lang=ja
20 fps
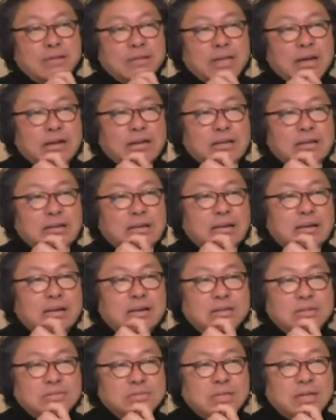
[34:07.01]
やん
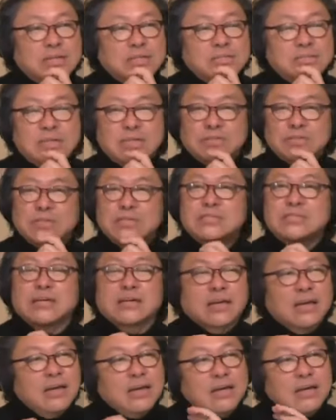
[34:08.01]
やん歌うスタジオでし
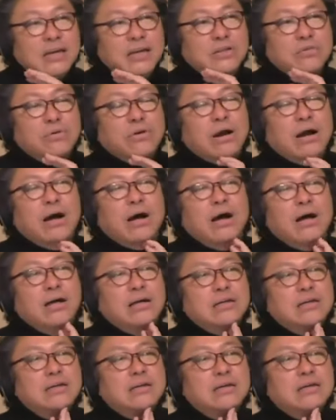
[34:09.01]
たっけ、とか、